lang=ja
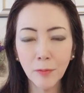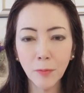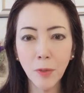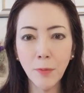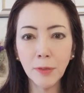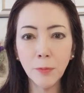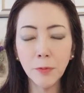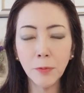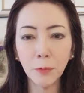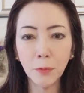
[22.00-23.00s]
これはどう
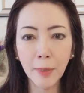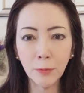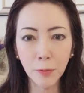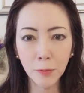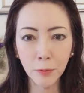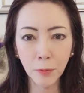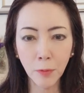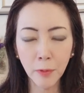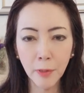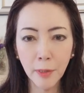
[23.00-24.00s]
いうことかというと
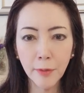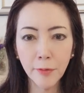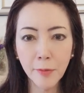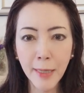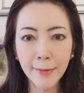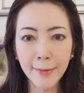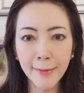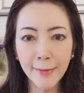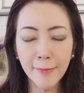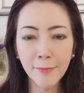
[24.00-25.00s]
つまり
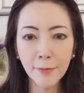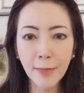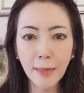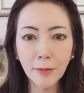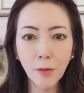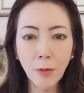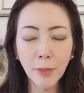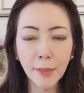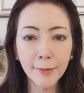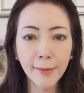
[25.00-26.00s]
スタートが同
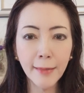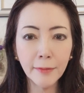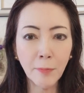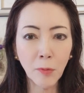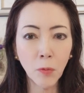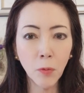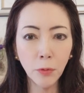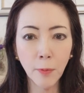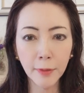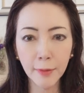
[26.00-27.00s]
じであっても
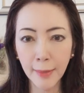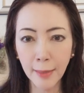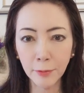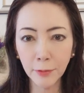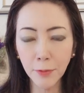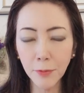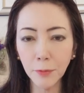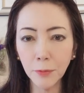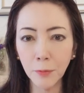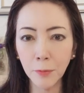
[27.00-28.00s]
ゴールは違うというこ
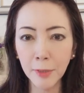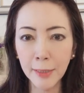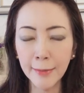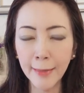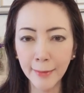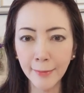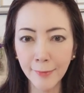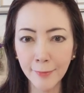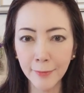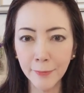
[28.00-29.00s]
とを言いたいんで
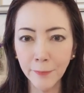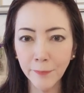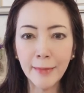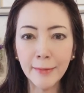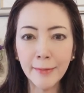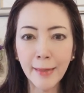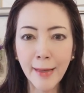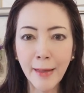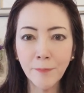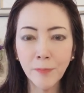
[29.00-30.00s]
すあなた
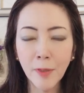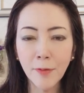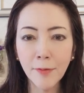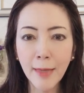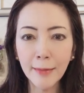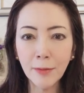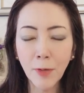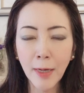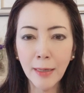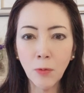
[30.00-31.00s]
がスタート
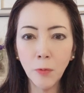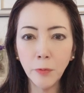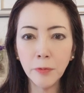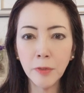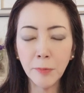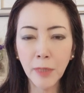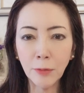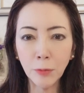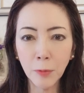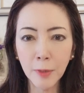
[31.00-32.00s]
からゴールに向か
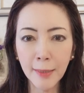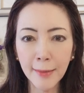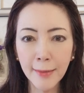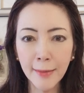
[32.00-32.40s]
う時